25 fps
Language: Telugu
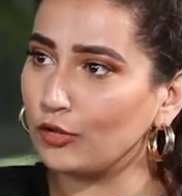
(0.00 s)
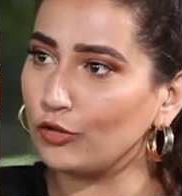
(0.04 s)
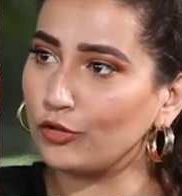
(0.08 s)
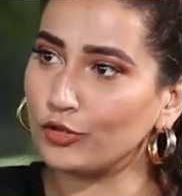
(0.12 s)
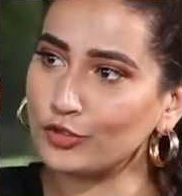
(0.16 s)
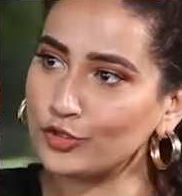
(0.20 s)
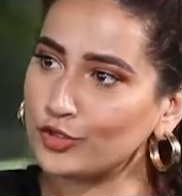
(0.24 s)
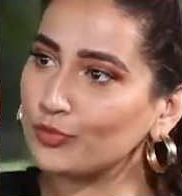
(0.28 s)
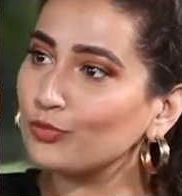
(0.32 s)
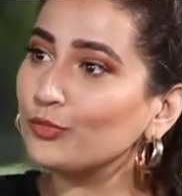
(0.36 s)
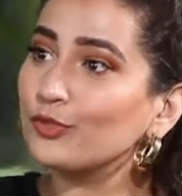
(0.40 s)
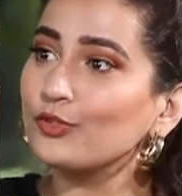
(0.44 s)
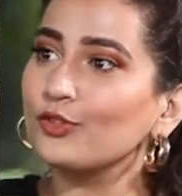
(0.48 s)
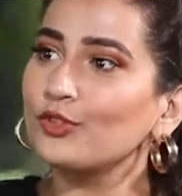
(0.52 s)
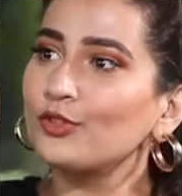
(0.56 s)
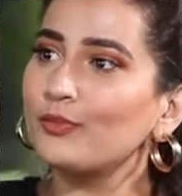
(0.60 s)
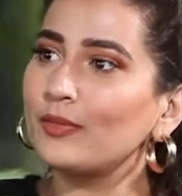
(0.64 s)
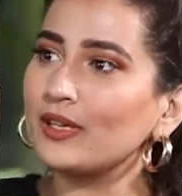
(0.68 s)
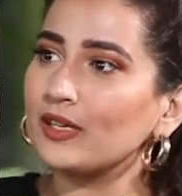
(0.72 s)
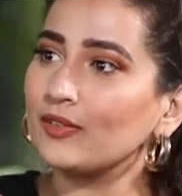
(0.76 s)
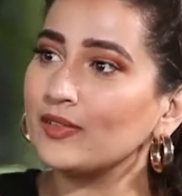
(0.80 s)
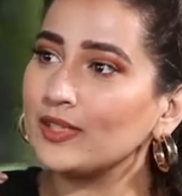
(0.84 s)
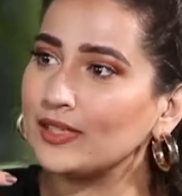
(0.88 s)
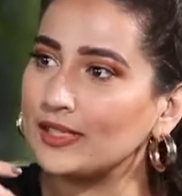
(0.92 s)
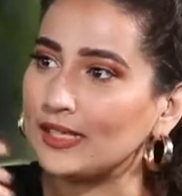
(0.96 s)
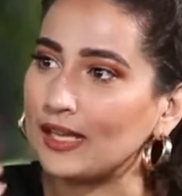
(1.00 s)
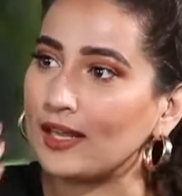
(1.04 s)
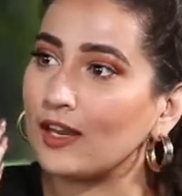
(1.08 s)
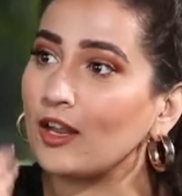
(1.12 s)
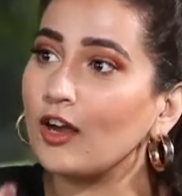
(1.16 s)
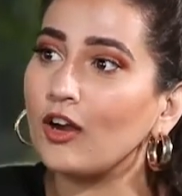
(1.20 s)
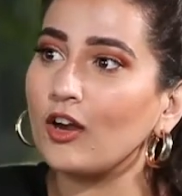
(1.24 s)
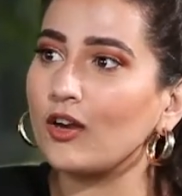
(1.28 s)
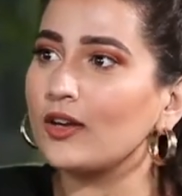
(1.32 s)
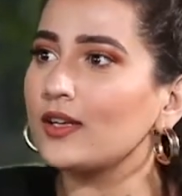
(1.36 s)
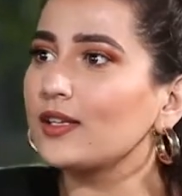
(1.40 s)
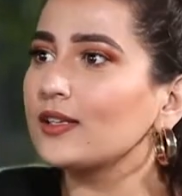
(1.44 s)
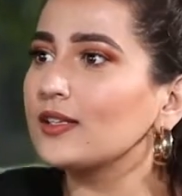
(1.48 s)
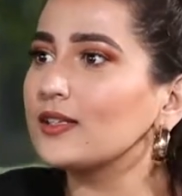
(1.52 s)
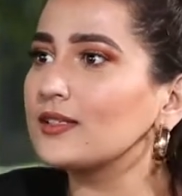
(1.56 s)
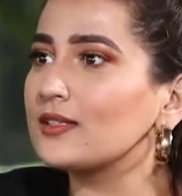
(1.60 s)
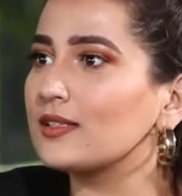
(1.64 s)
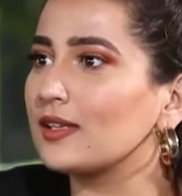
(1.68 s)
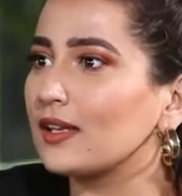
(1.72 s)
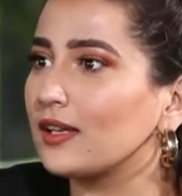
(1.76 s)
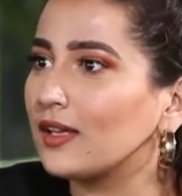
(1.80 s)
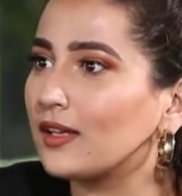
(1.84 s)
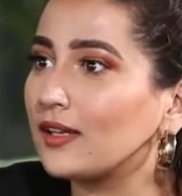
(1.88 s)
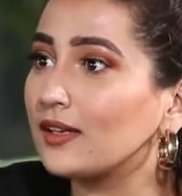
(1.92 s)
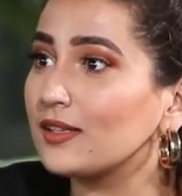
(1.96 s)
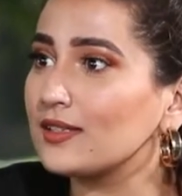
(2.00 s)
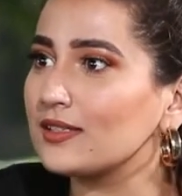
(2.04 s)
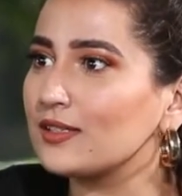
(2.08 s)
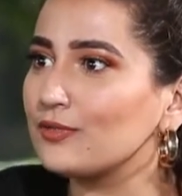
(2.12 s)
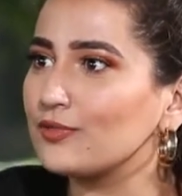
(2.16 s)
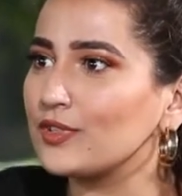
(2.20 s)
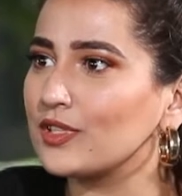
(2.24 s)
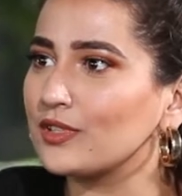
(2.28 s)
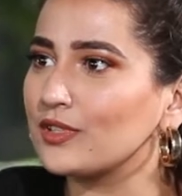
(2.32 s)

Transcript: కొంచెం ముందు మనం ఇది ఎలా ఆడియన్స్ ఎలా రిసీవ్